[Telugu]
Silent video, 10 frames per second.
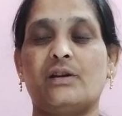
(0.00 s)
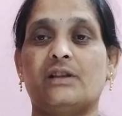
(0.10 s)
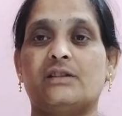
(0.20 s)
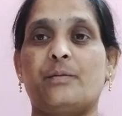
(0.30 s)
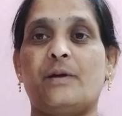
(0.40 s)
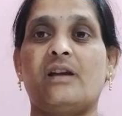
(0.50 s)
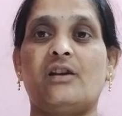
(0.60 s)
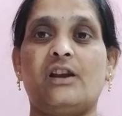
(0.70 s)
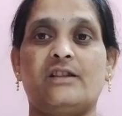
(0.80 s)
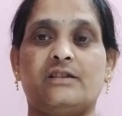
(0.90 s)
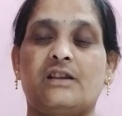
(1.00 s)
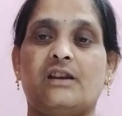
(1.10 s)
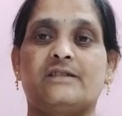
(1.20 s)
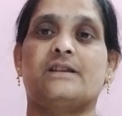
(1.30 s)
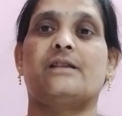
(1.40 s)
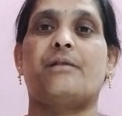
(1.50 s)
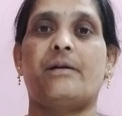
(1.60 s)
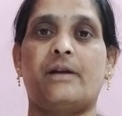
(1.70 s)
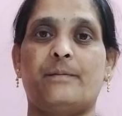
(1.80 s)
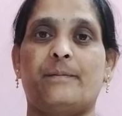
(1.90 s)
నిద్రపోయారో లేదో తెలియదు
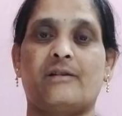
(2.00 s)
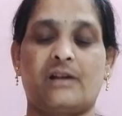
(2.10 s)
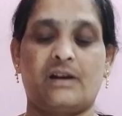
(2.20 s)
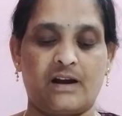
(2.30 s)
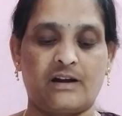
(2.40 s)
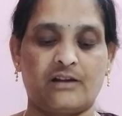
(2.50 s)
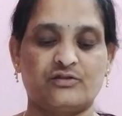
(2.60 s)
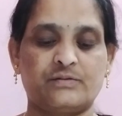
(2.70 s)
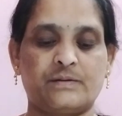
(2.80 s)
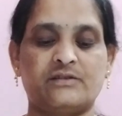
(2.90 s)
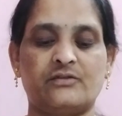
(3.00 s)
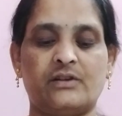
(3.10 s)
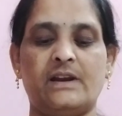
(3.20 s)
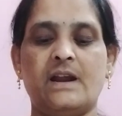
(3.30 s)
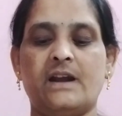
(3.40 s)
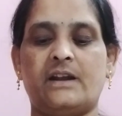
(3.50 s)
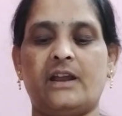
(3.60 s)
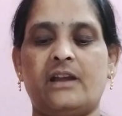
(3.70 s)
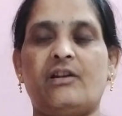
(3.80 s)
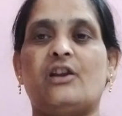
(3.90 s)
చంద్రబాబు నాయుడు పవన్ కళ్యాణ్ అట్లా దుష్పతి చూడండి
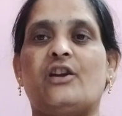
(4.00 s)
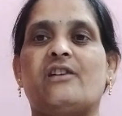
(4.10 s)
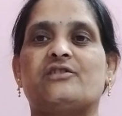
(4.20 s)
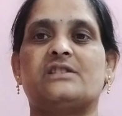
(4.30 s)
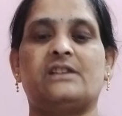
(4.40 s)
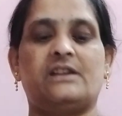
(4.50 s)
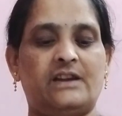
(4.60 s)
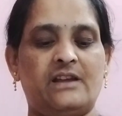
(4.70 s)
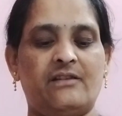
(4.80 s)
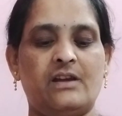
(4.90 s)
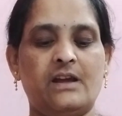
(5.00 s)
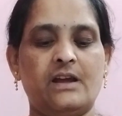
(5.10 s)
టీవీలోనే వచ్చింది టీవీ